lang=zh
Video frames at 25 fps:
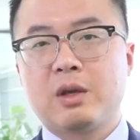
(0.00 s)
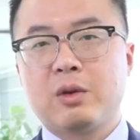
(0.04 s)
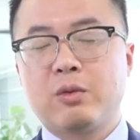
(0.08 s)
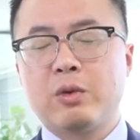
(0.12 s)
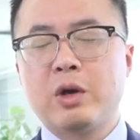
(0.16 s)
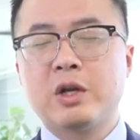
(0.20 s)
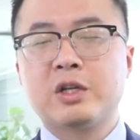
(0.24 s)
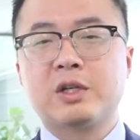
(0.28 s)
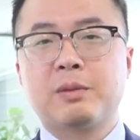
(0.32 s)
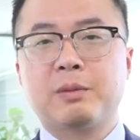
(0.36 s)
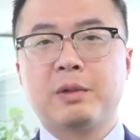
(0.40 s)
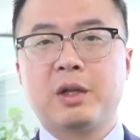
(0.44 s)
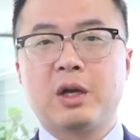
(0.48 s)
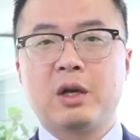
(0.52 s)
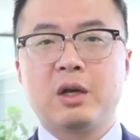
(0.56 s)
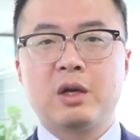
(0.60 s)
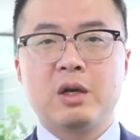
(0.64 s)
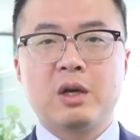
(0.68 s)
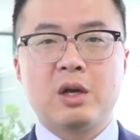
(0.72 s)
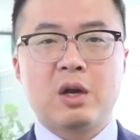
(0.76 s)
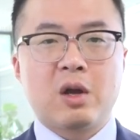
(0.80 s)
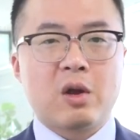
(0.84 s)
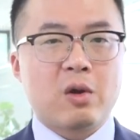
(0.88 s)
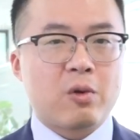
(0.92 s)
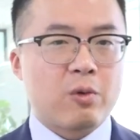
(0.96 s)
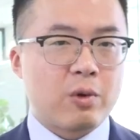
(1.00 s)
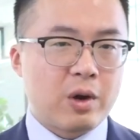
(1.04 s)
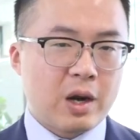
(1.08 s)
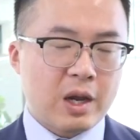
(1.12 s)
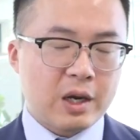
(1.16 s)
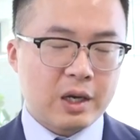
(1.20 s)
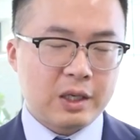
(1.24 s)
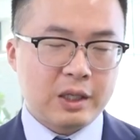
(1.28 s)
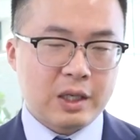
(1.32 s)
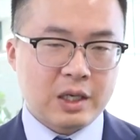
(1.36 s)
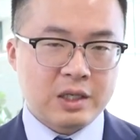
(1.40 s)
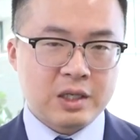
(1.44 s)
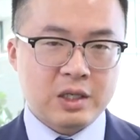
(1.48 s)
为什么呢？我来
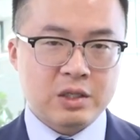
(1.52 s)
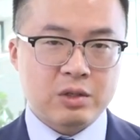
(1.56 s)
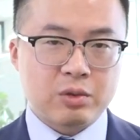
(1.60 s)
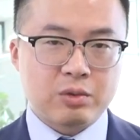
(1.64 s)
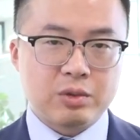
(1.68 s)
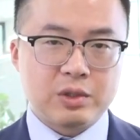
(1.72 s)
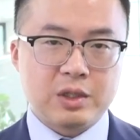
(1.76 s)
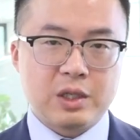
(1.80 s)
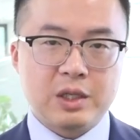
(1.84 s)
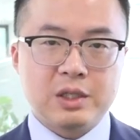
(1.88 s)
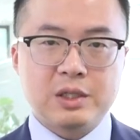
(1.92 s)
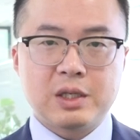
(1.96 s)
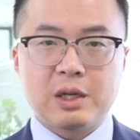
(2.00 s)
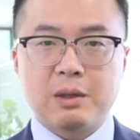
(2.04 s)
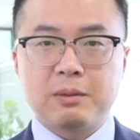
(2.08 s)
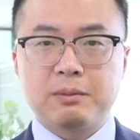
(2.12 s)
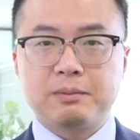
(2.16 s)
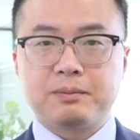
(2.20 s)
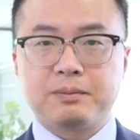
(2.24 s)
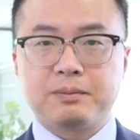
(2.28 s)
给大家总结一下。